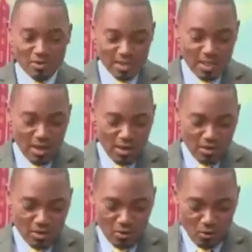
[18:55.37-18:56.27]
lancé
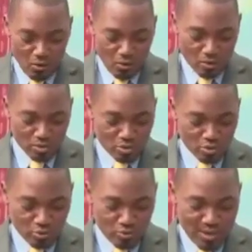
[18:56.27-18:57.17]

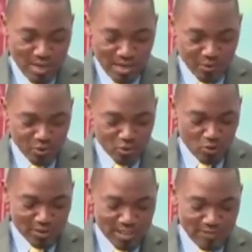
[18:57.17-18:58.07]
aujourd'hui. Et puis du
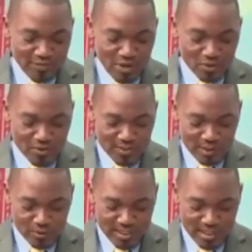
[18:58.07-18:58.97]
côté des finances,
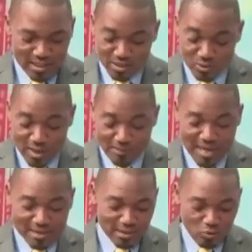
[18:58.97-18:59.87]
c'est le Zénith qui nous en
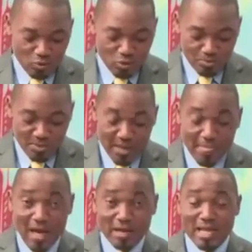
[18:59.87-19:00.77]
parle. C'est un coup de
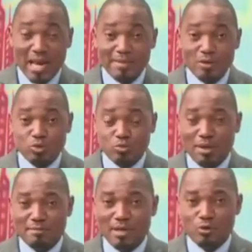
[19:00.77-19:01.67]
pied dans la mine
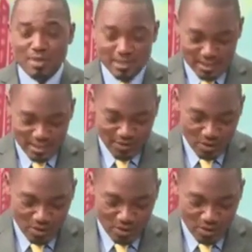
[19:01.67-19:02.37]
Ousmane Bé, le ministre des